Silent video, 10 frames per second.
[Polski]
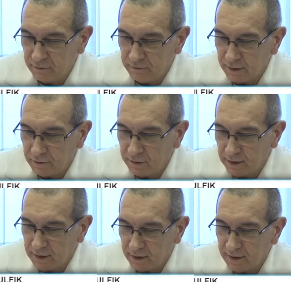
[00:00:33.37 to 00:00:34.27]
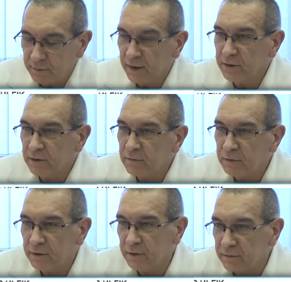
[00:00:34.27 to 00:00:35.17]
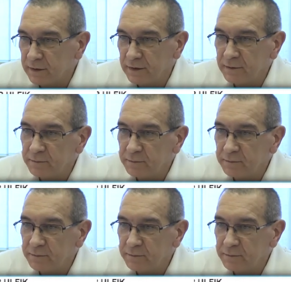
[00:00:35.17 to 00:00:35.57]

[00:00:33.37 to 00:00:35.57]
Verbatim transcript: warunkach jak najbardziej komfortowych.